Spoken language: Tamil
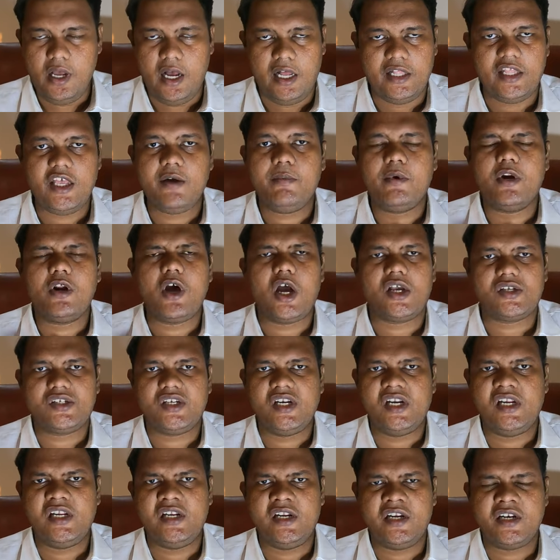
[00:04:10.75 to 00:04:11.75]
அதே மாதிரி
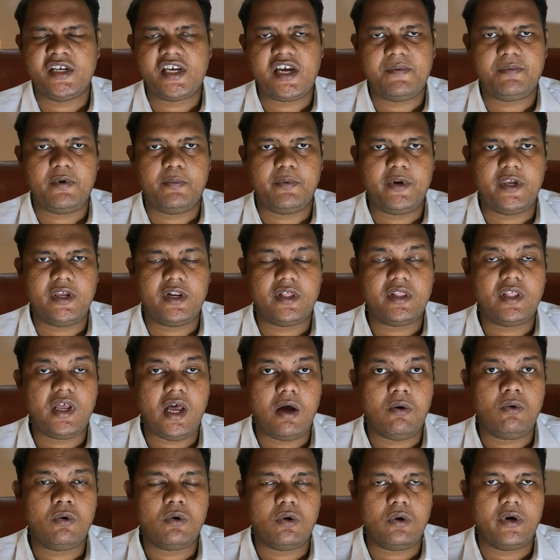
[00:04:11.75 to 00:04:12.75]
ஆஸ்திரேலியன் என்கேப் அப்படிங்கிறது
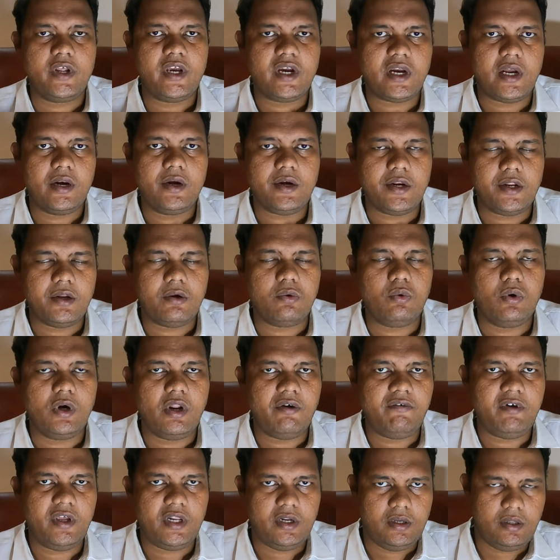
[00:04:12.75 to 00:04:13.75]
அவங்களுடைய
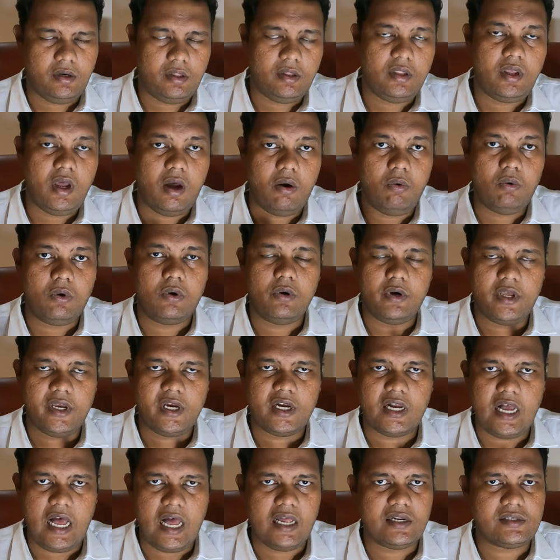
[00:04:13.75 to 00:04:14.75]
கண்ட்ரிக்குள்ளவே இருக்கிறது அவங்களுடைய
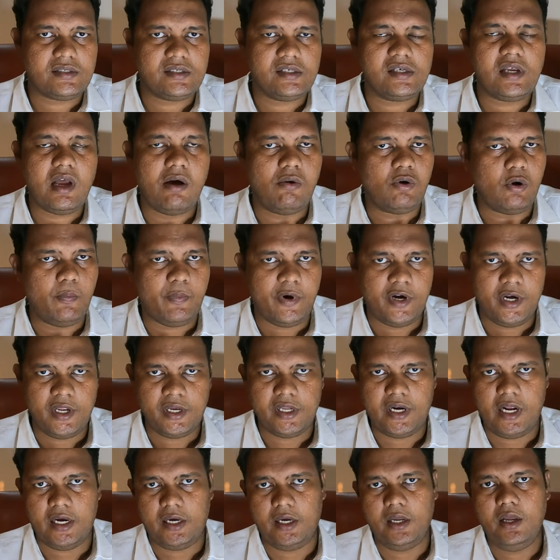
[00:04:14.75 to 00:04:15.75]
கார்ஸு அவங்க
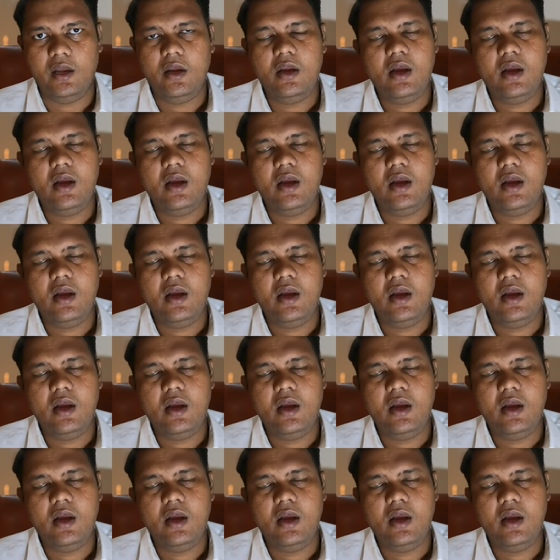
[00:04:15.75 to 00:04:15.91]
பண்ணிக்கிறாங்க